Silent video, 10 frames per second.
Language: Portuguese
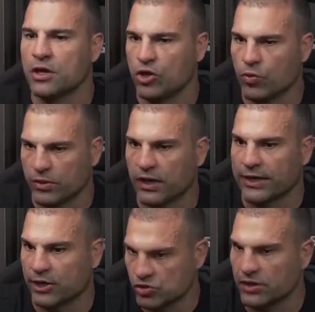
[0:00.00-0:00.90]
eu
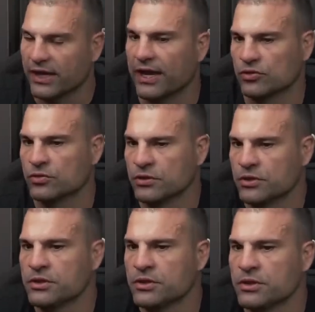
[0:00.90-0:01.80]
aqueço ligado.
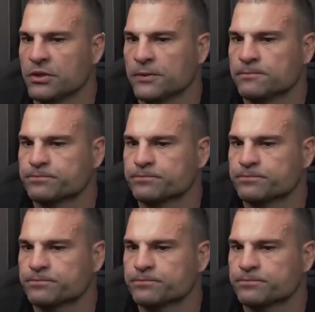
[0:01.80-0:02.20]
Eu